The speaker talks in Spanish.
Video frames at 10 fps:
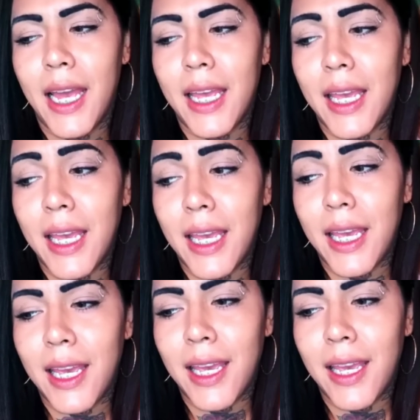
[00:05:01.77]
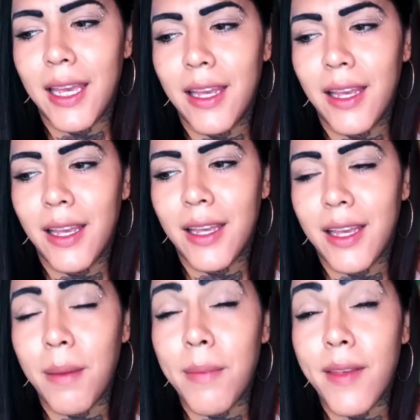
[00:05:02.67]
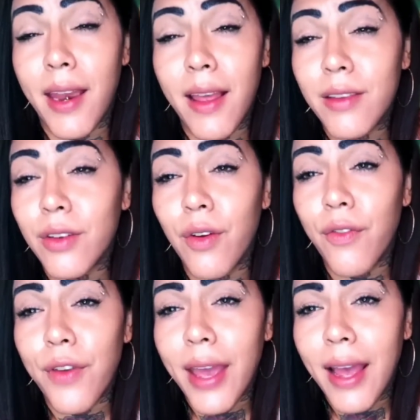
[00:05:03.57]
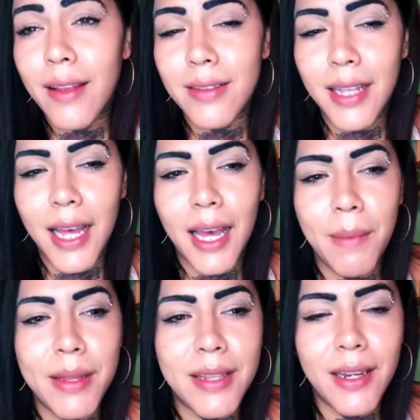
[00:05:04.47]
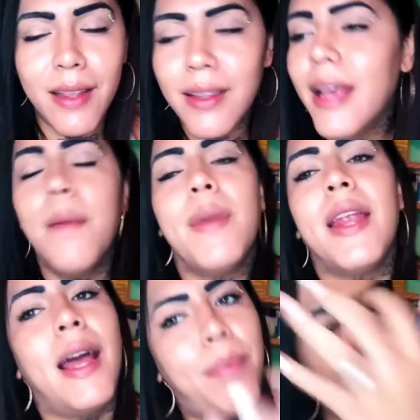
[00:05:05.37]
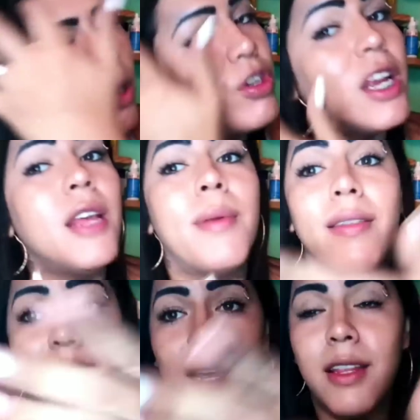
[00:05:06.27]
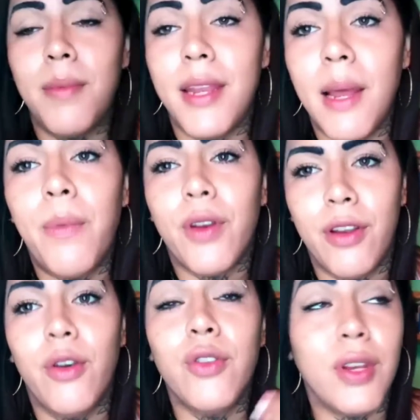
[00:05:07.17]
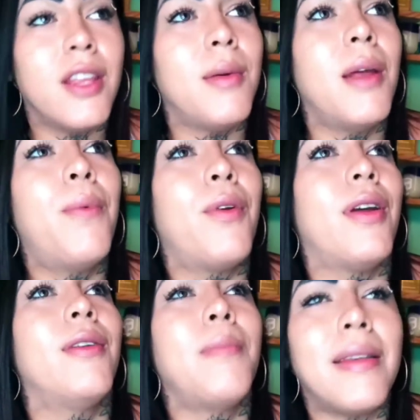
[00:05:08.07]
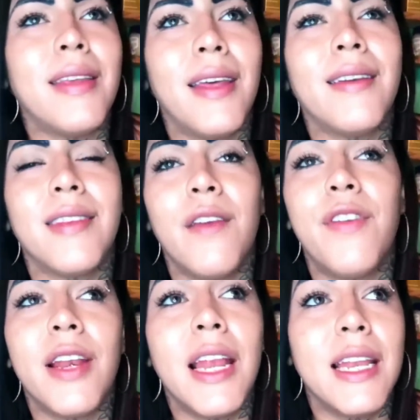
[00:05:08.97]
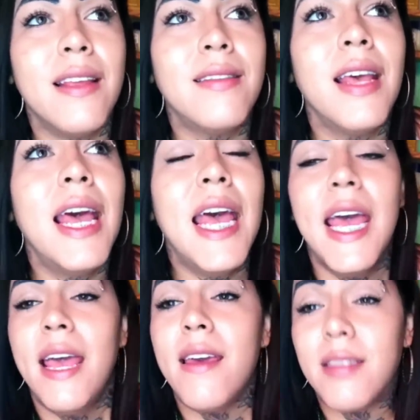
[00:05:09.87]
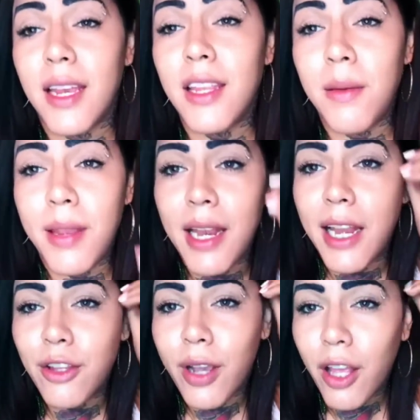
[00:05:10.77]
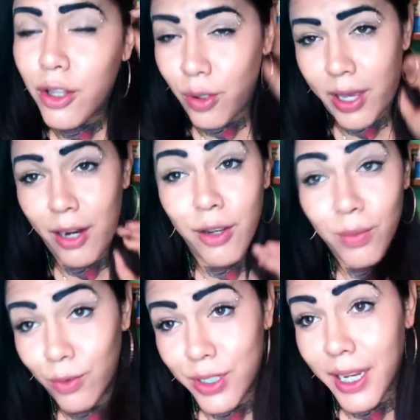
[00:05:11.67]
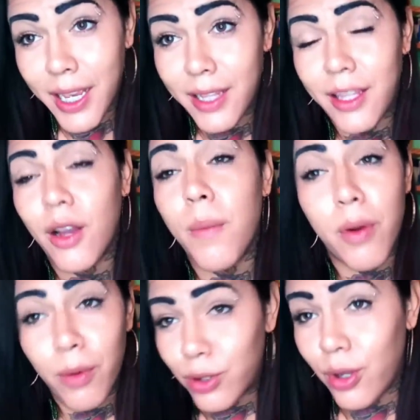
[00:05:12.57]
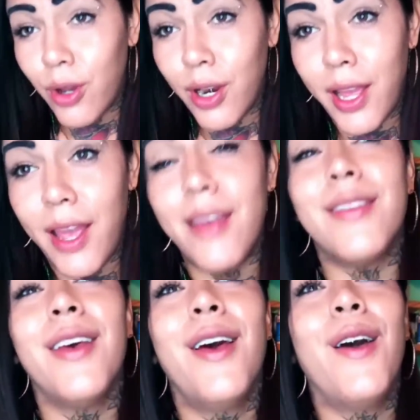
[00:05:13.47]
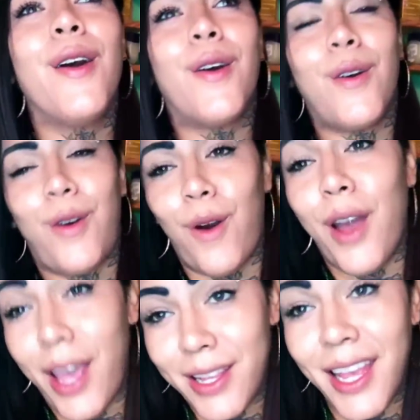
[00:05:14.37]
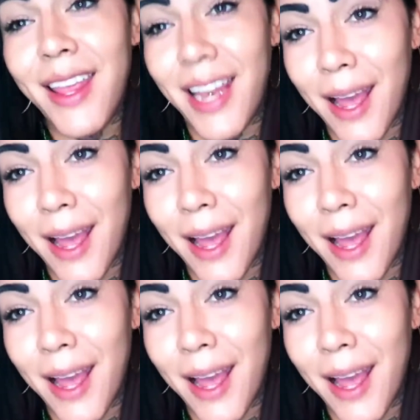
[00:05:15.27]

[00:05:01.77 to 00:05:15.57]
Eh, que me diera desconfianza, ¿me entiendes? Mira, por la lucha libre Estrella Divina, porque digo Estrella Divina porque es más allá de que Estrella Fernández, Estrella Divina le ha tocado tocar con mucha gente, con promotores, con gente de